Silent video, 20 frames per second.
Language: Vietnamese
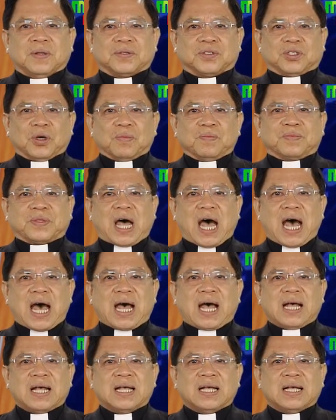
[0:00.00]
chúng
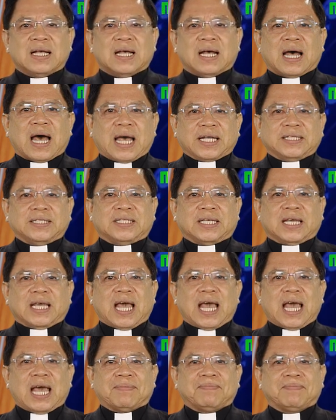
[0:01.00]
ta anh chị
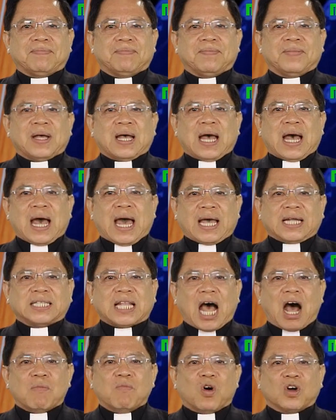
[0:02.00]
em hãy
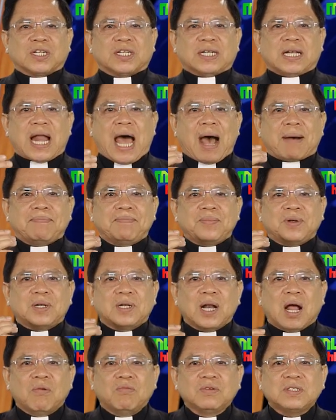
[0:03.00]
tạo một đám
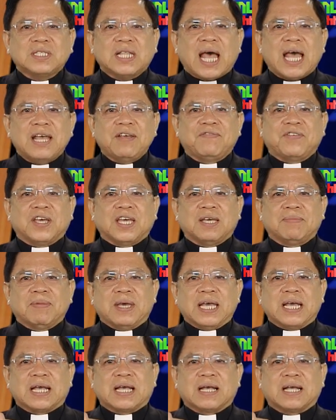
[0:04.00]
đông thay vì
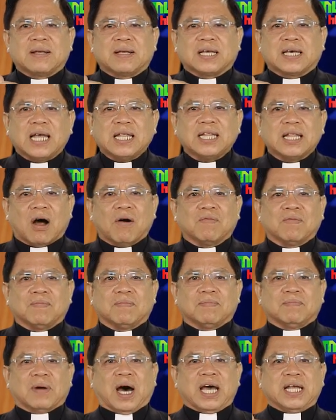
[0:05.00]
bị kích động
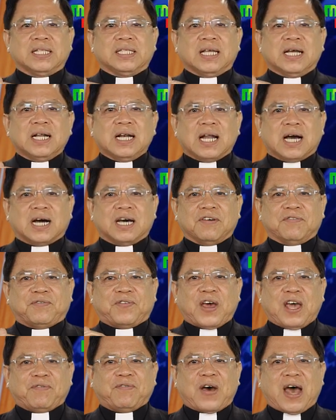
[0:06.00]
bởi những lời
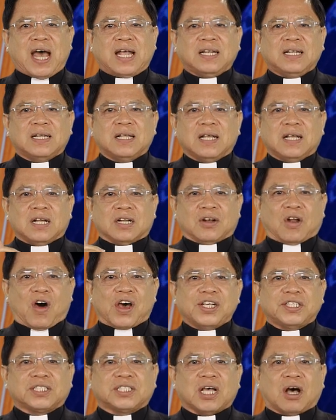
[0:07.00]
phê phán
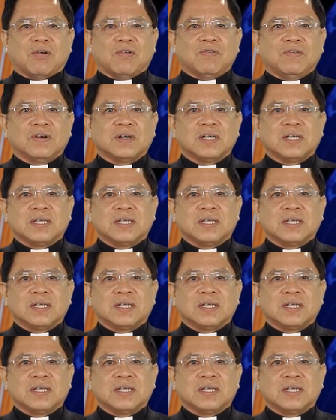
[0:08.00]
nói xấu